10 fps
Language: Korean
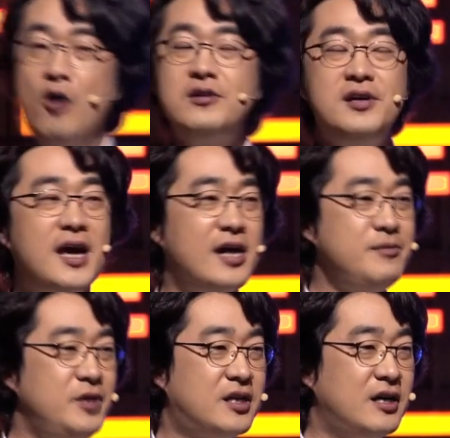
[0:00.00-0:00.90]
먹는 게
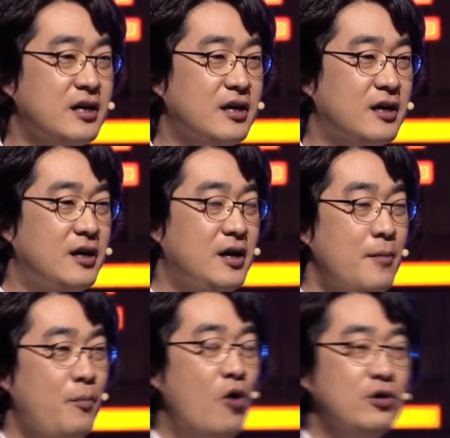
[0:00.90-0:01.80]
아닙니다.
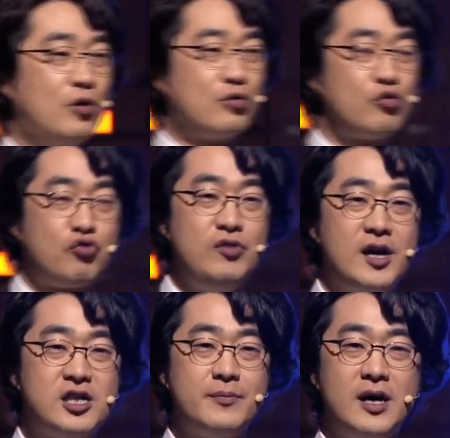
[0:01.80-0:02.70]
먹는 것도
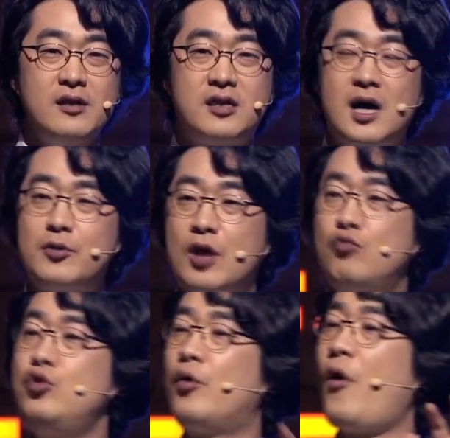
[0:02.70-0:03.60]
중요하지만 제가 볼 때는
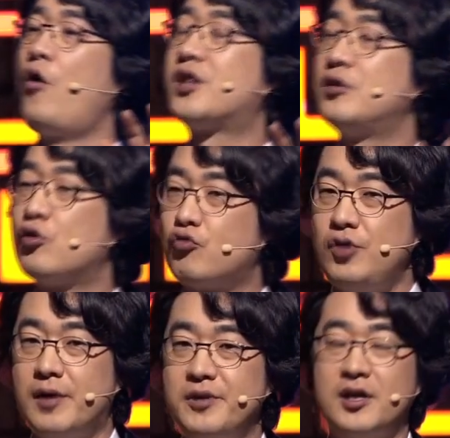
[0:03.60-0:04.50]
운동이 훨씬 더
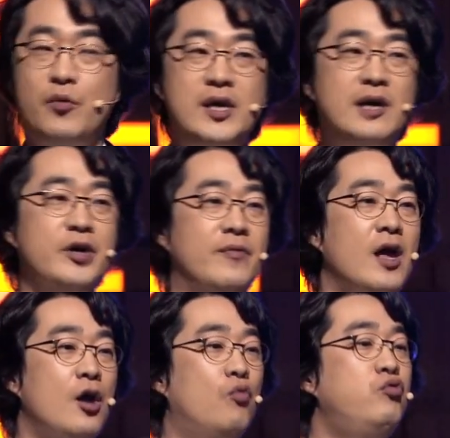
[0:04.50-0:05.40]
중요합니다. 왜냐하면
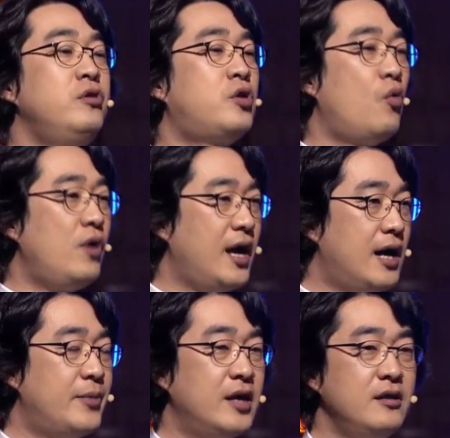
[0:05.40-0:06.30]
운동을
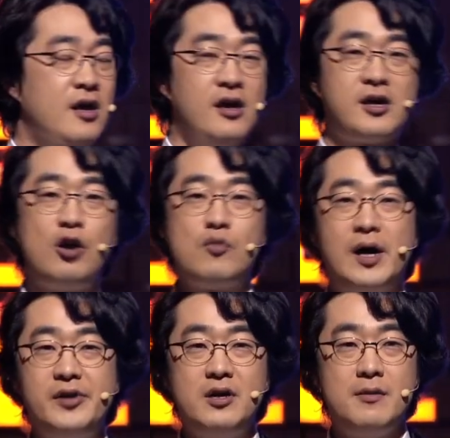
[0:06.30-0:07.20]
해야만
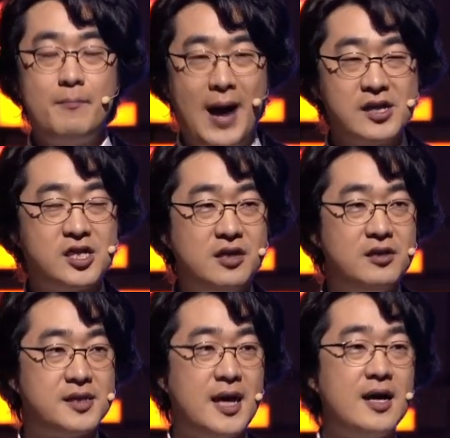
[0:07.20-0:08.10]
혈관을
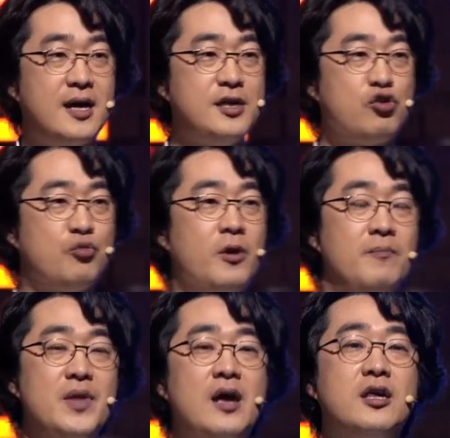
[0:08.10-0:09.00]
망치는 세 가지 주범,
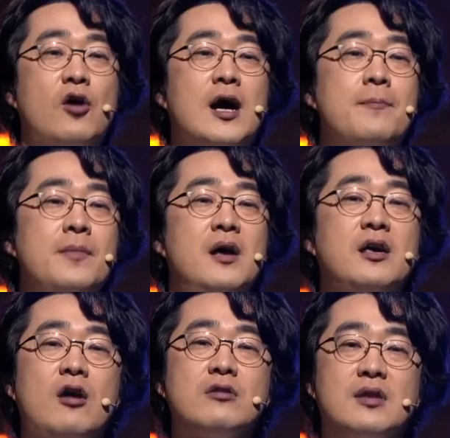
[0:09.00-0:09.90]
혈압,
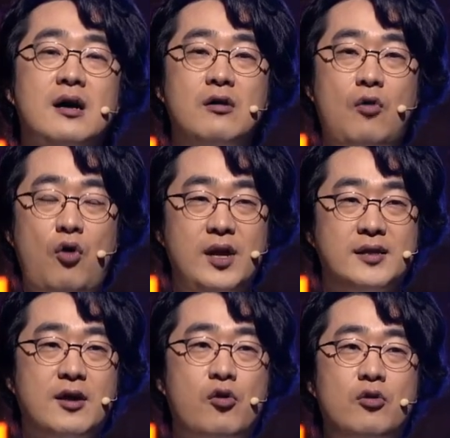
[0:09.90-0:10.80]
혈당,
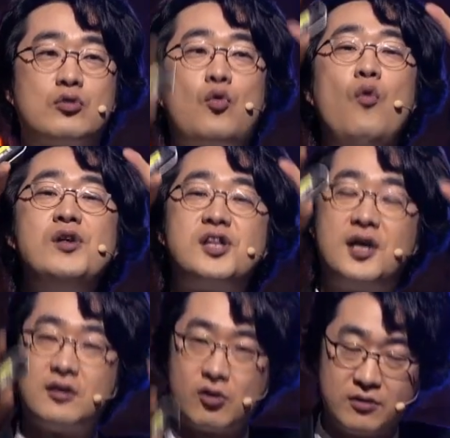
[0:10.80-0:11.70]
콜레스테롤을
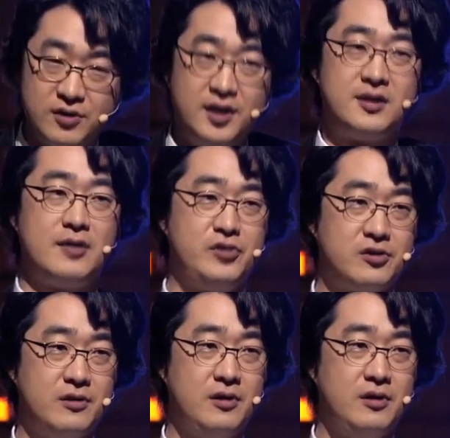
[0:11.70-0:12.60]
동시에 떨어뜨리기 때문이죠.